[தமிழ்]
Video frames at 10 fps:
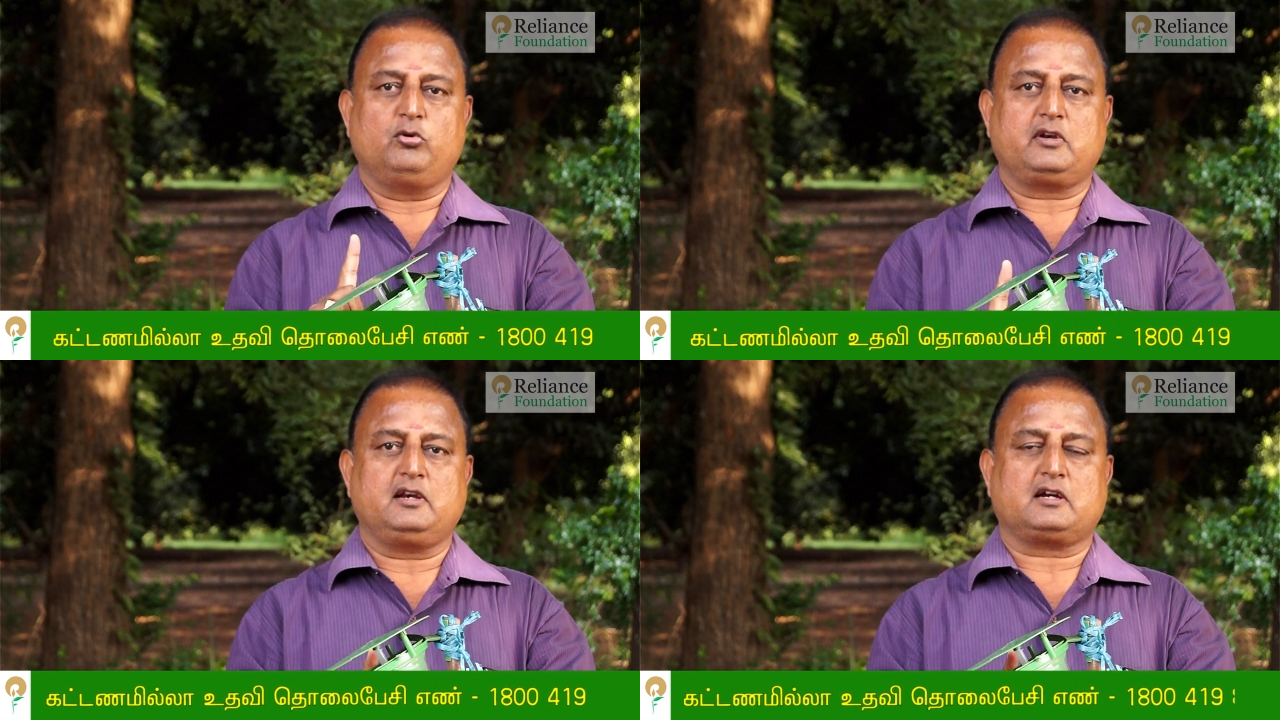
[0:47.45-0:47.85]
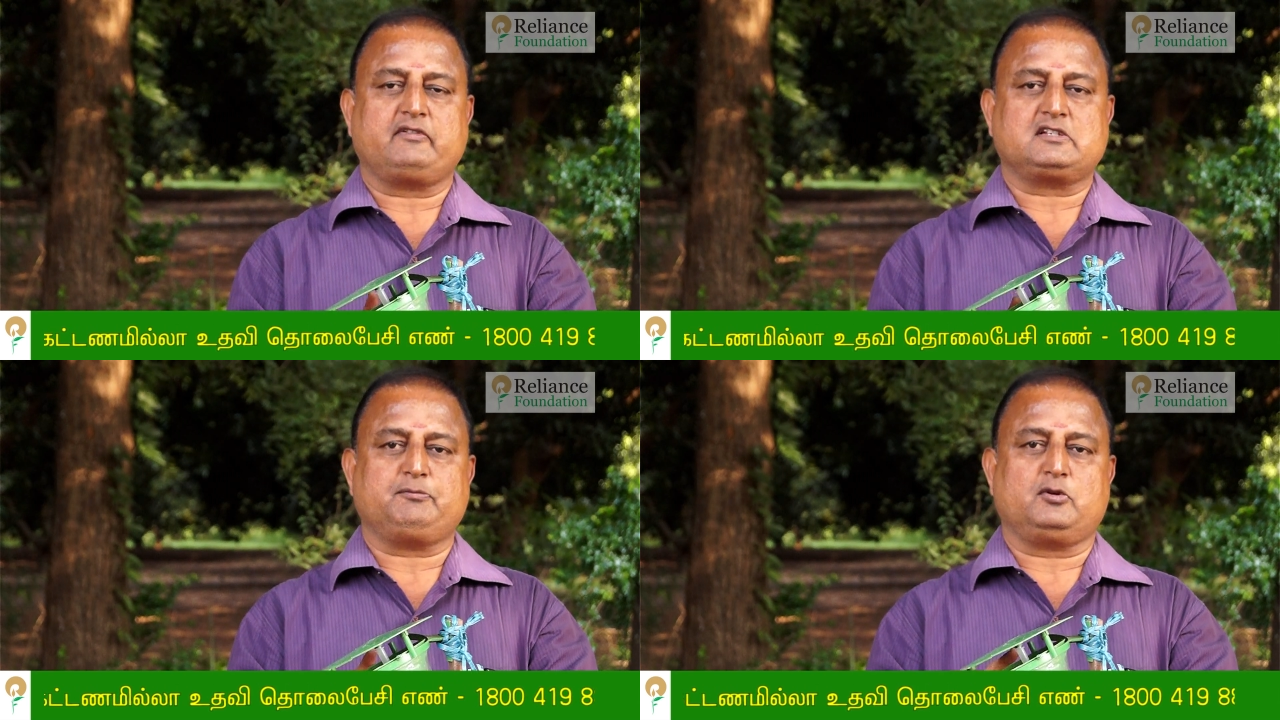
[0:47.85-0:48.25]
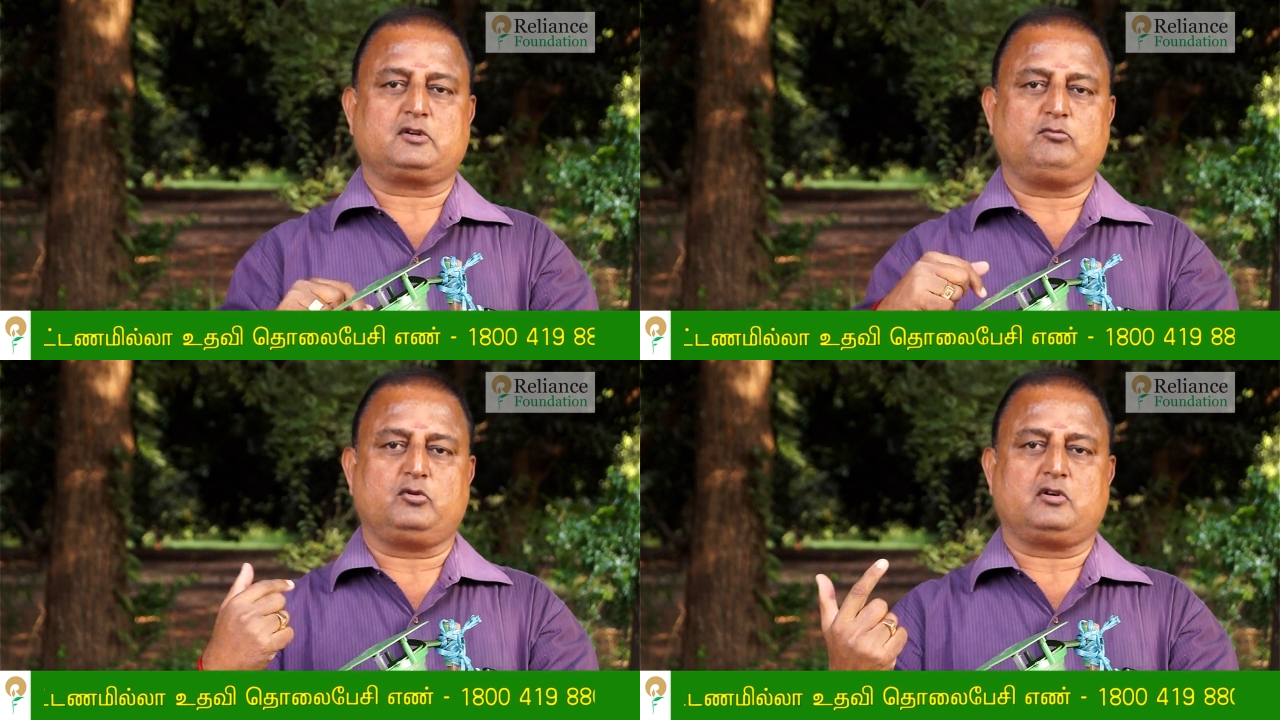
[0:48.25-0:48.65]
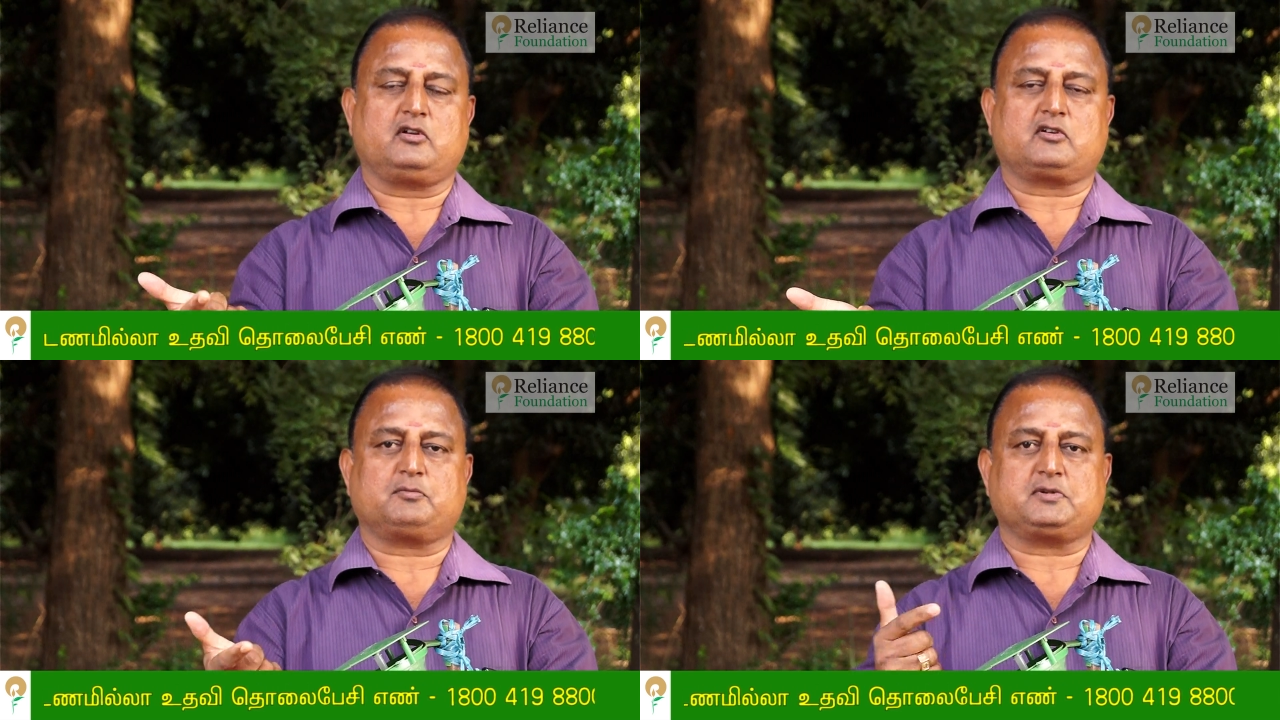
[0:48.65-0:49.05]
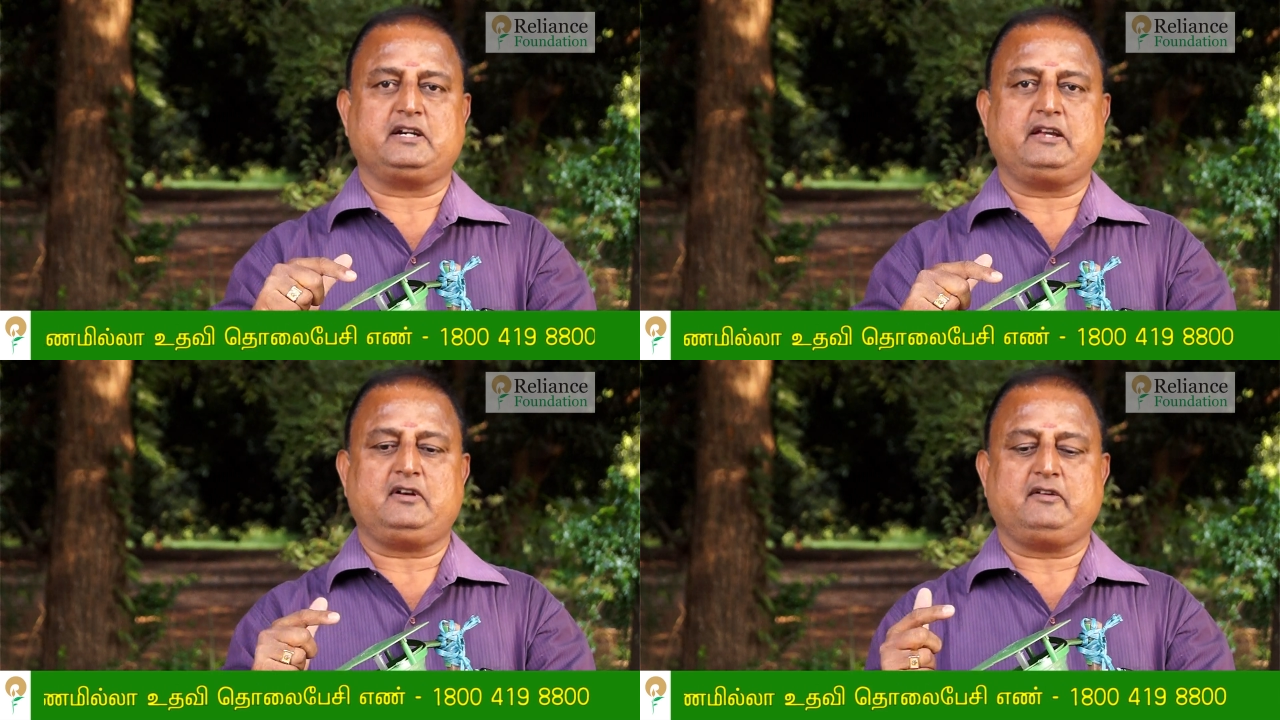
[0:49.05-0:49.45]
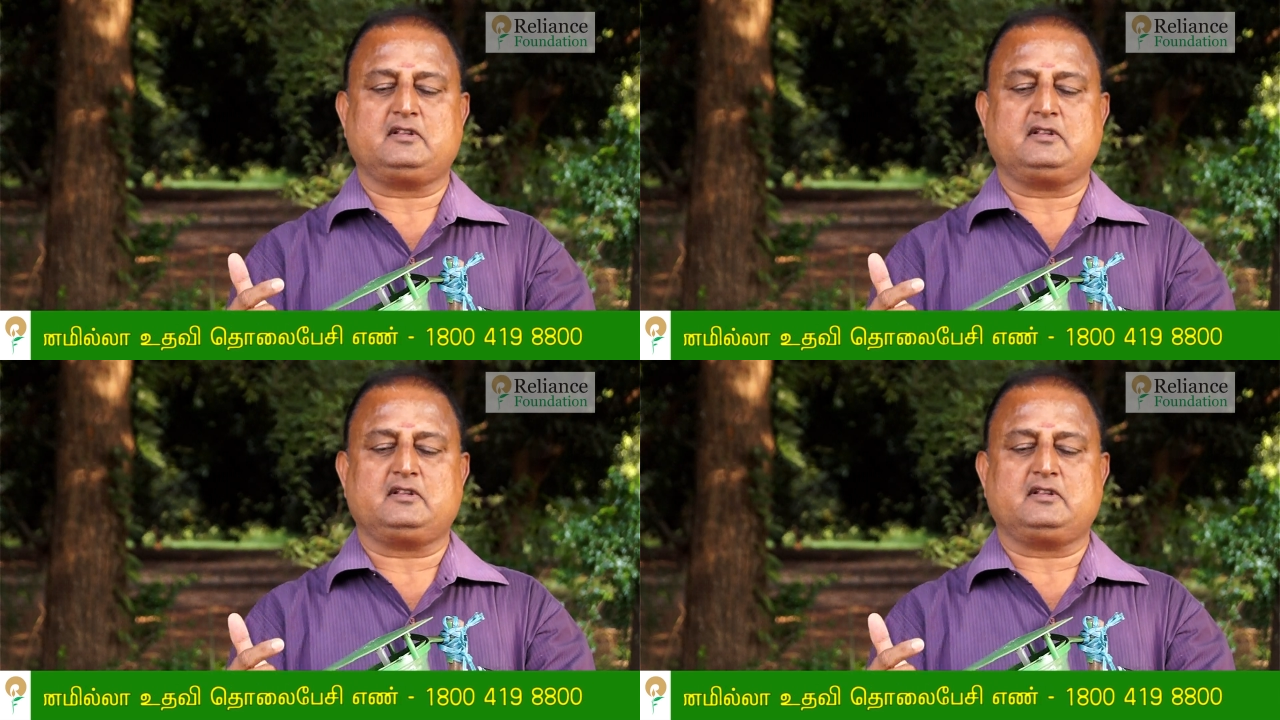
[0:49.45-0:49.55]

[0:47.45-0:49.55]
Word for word: ஒரு இணக்கவர்ச்சி பொறிக்கும் இன்னொரு இணக்கவர்ச்சி இடைவெளி